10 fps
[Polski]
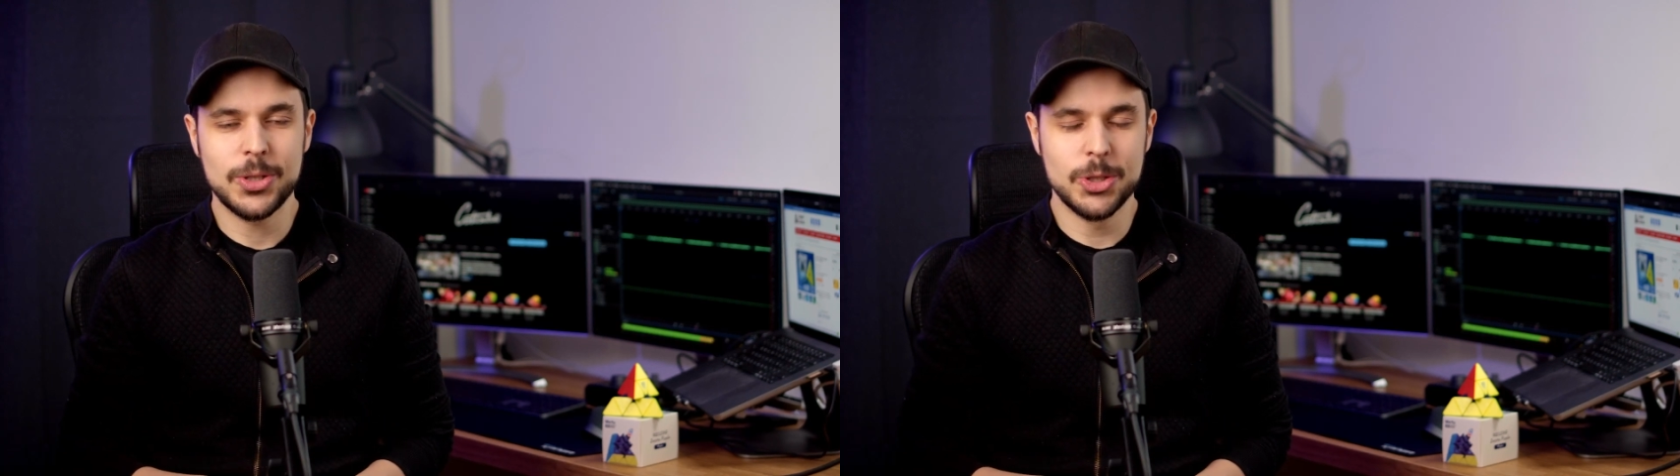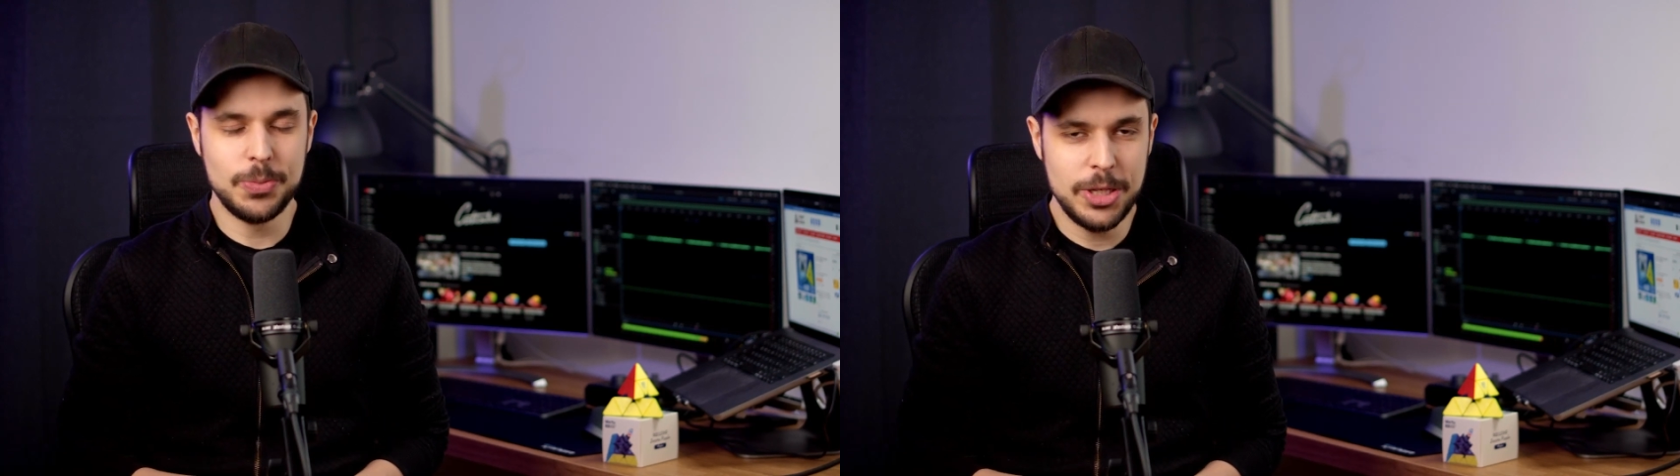
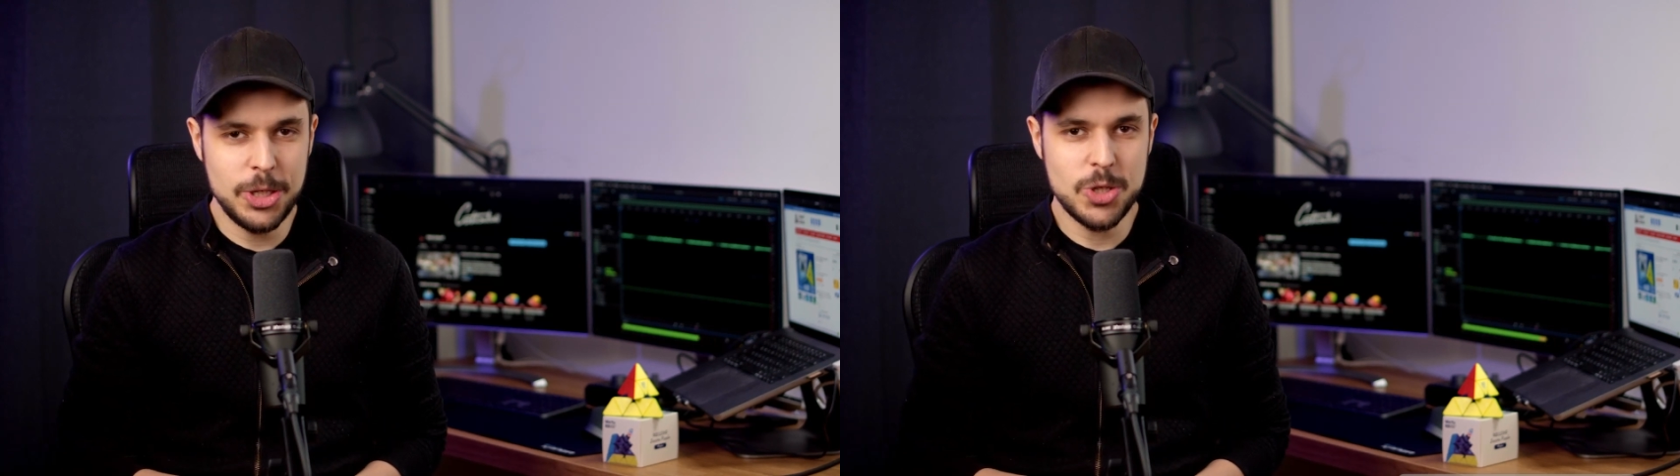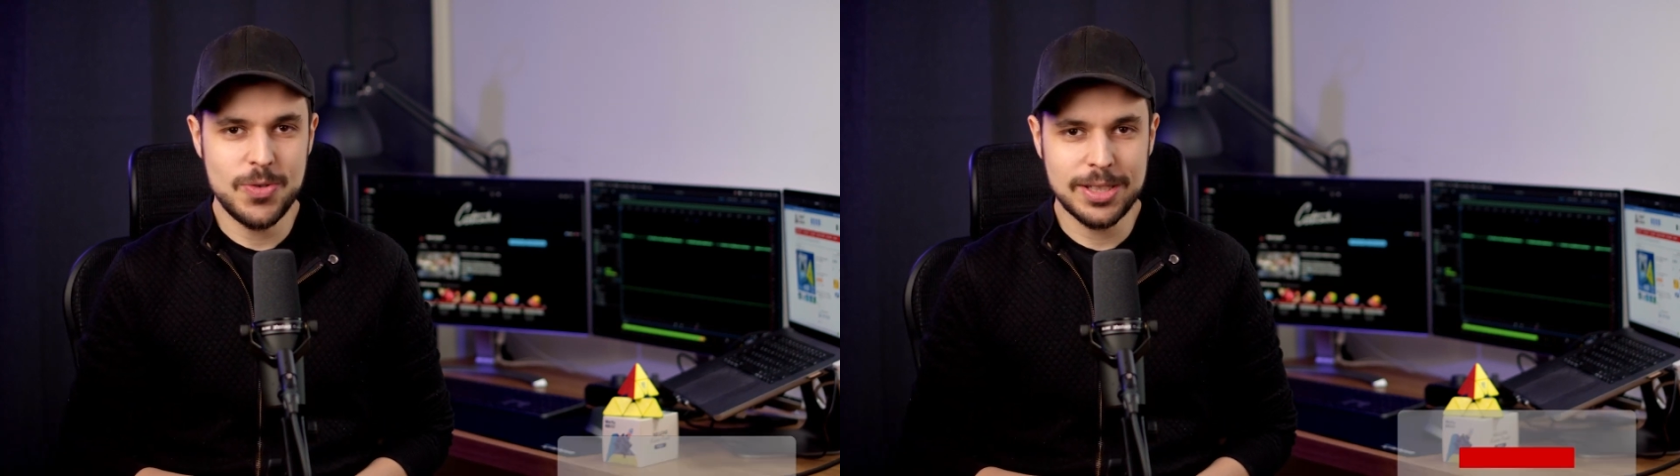
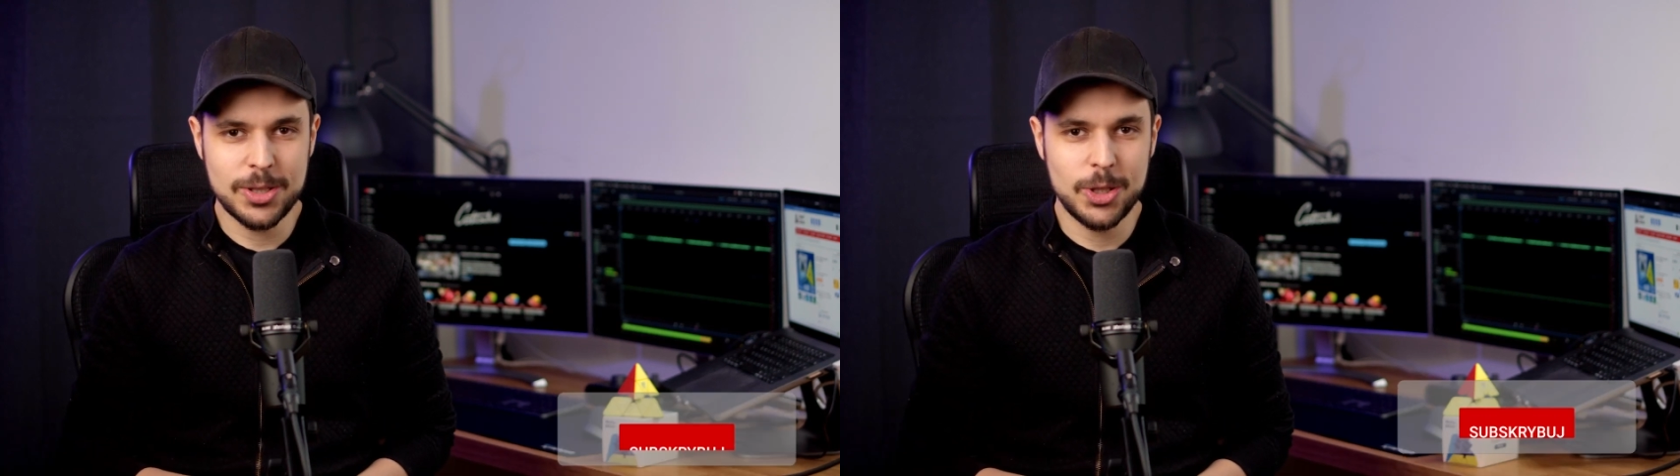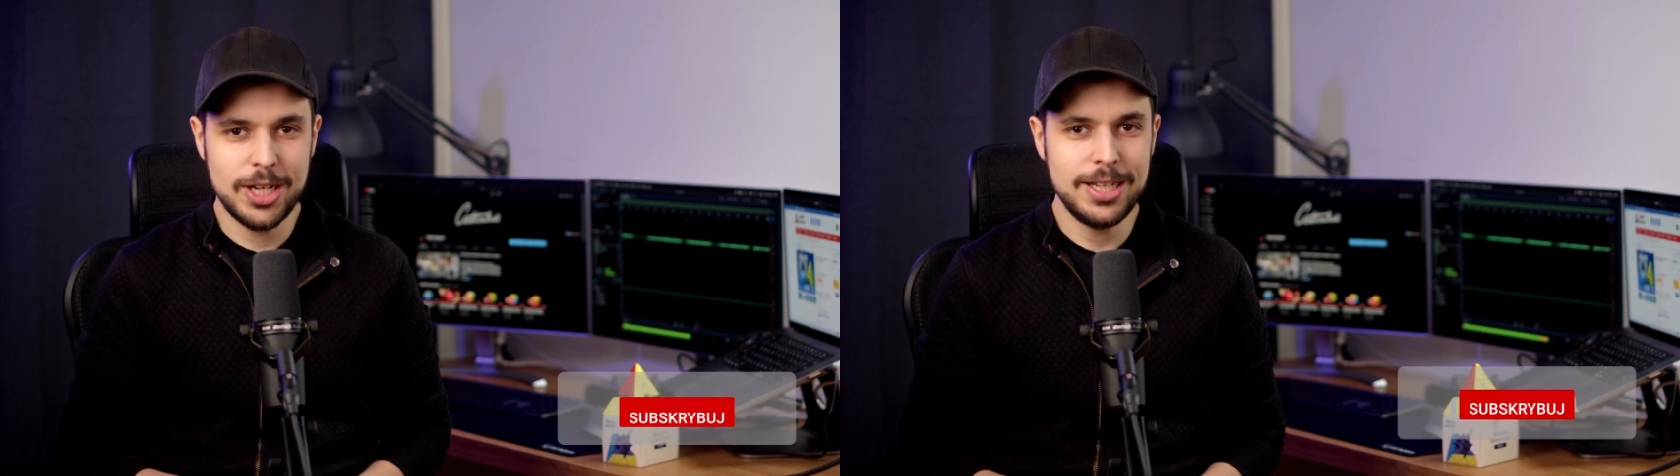odmienić świat
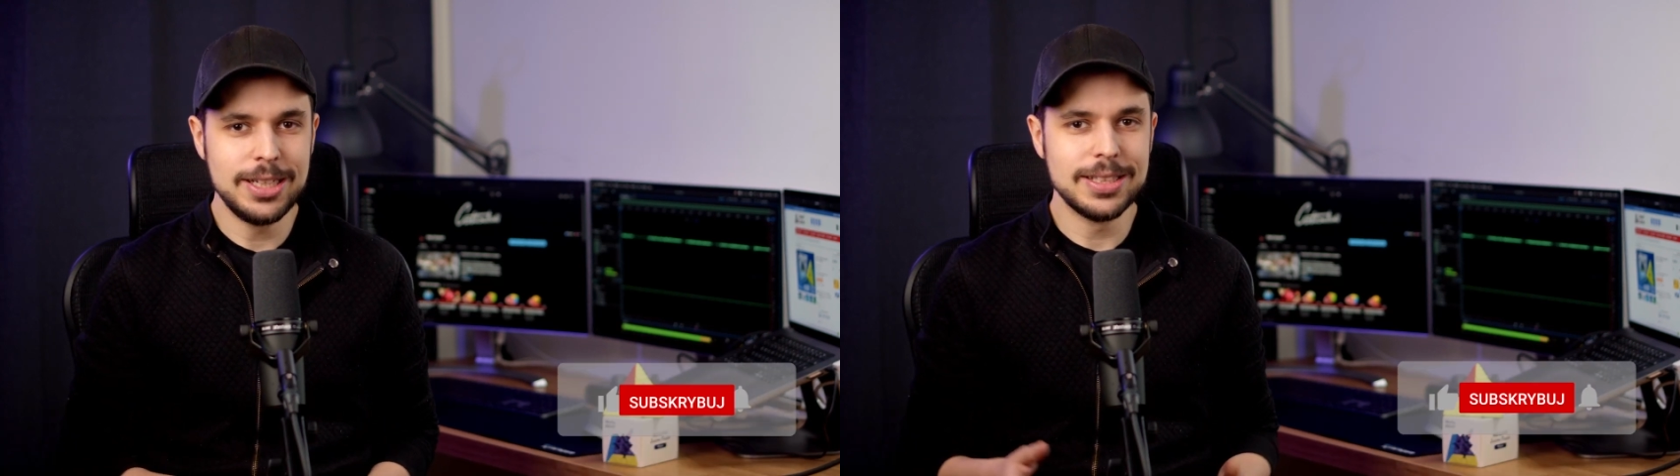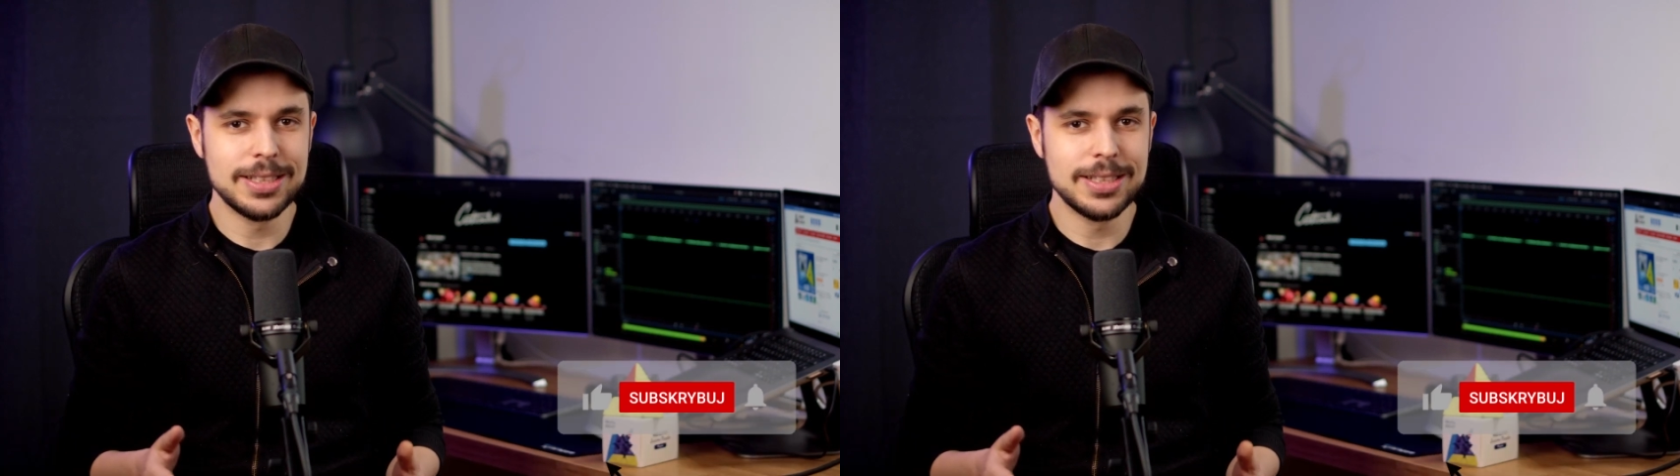kolei,